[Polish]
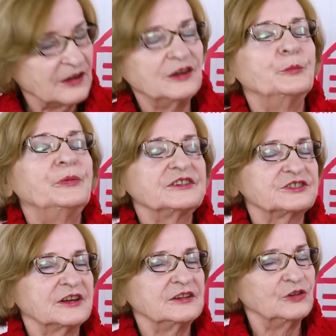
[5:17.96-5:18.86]
i
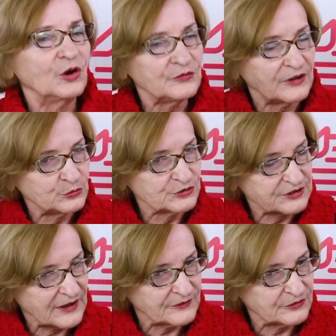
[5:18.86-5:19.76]
bez tej nowej
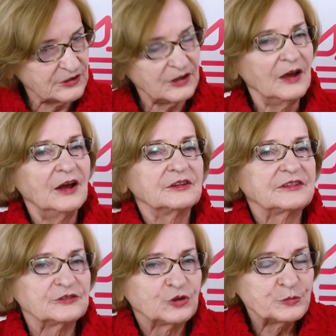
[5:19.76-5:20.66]
ustawy
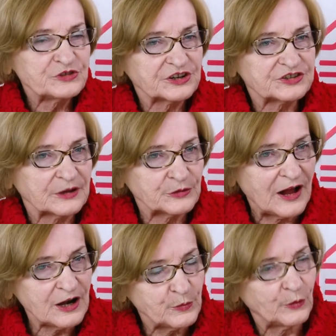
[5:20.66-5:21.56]
to, to
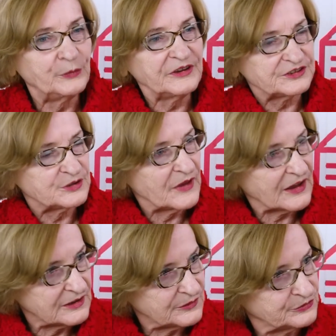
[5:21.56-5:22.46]
albo bez
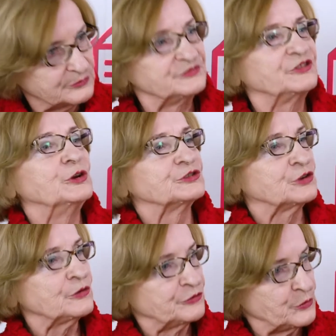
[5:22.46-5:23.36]
zmiany
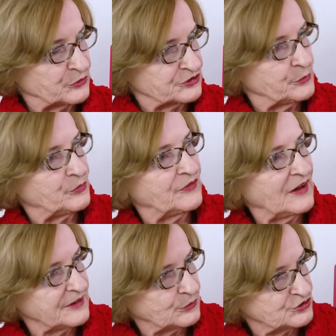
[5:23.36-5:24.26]
filozofii
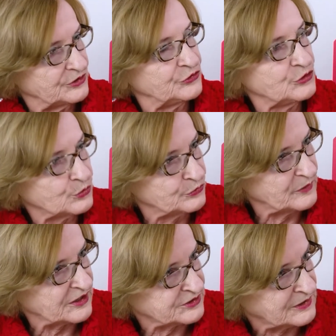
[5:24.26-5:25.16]
postępowania urzędników
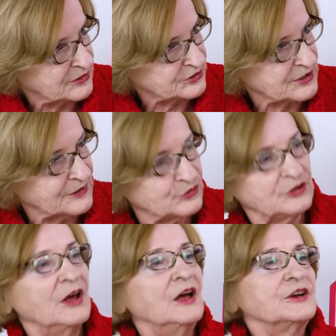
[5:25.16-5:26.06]
miasta Warszawy,
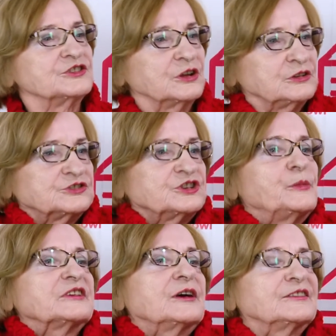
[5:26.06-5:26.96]
że
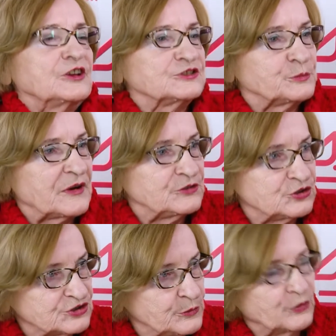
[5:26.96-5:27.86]
trzeba załatwiać sprawy
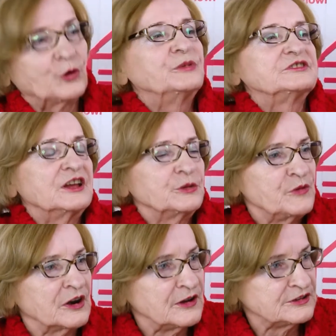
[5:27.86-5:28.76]
szybko, bez
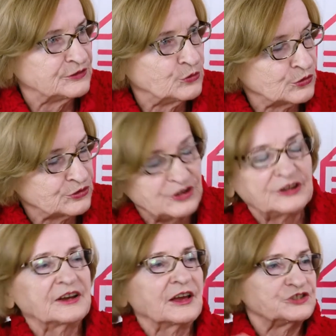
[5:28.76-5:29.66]
nadmiernej zwłoki, nie
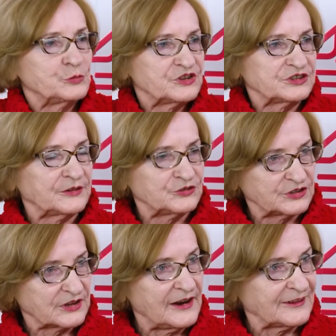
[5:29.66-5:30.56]
tak jak się przez te
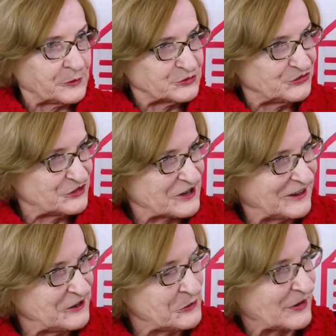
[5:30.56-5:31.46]
wszystkie lata
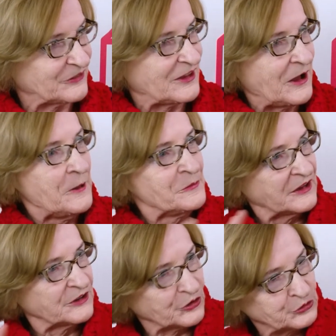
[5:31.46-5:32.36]
przyzwyczaili, prawda,
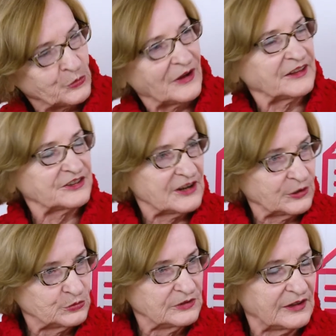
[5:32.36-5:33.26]
odkładać na,
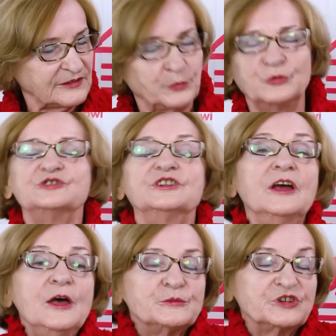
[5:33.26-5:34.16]
na, na później.
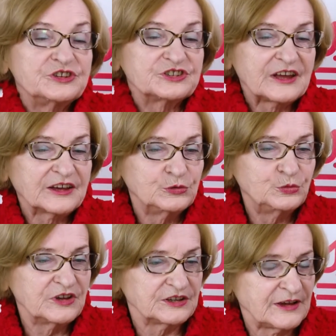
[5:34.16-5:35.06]
Przecież takie
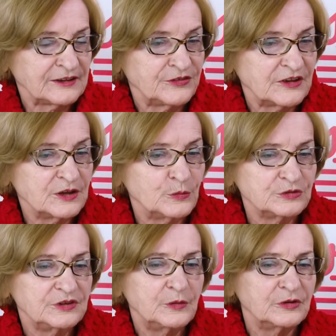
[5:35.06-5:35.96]
długie załatwienie
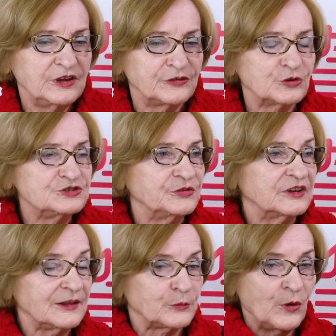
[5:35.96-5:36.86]
nie, nie wchodzi w
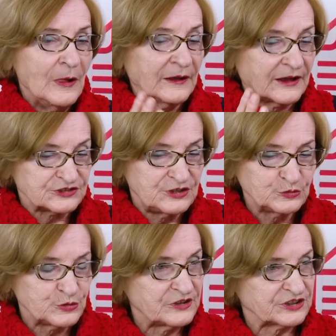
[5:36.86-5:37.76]
grę, bo
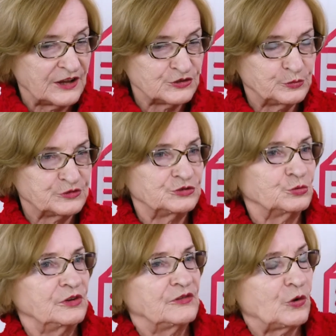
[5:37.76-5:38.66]
każdemu z mieszkańców
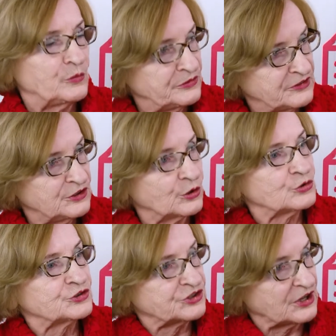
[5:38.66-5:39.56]
przysługiwałoby wtedy
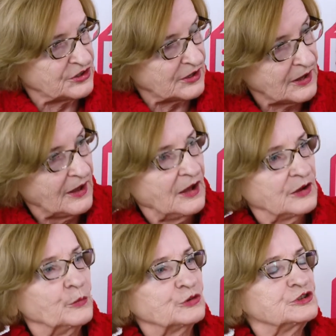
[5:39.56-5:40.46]
roszczenie,
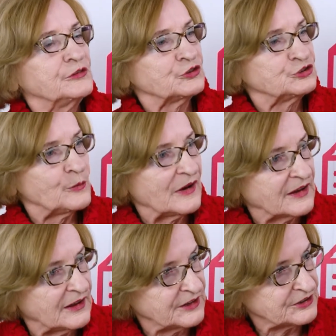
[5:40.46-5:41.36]
możliwość
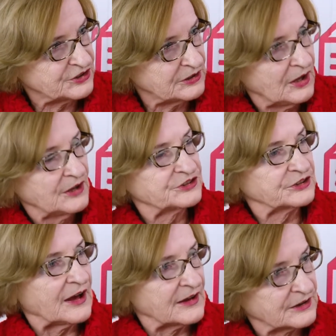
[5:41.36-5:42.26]
domagania się
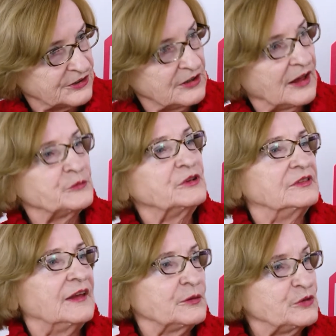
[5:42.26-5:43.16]
skargi na,
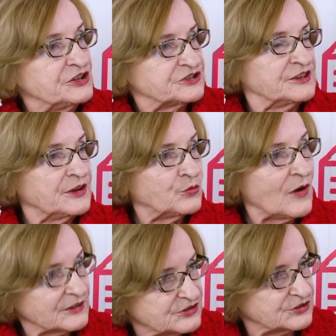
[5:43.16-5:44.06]
na milczenie
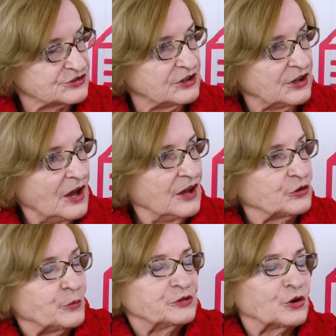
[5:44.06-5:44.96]
władzy, czyli
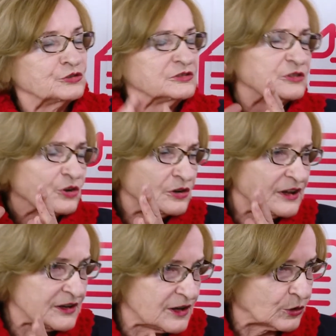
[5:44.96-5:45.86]
to by ko
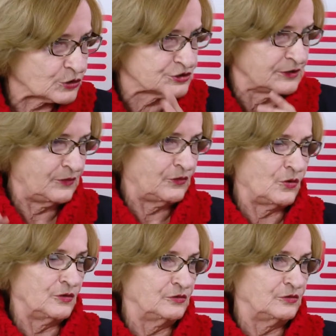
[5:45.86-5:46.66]
kolejne koszty wywo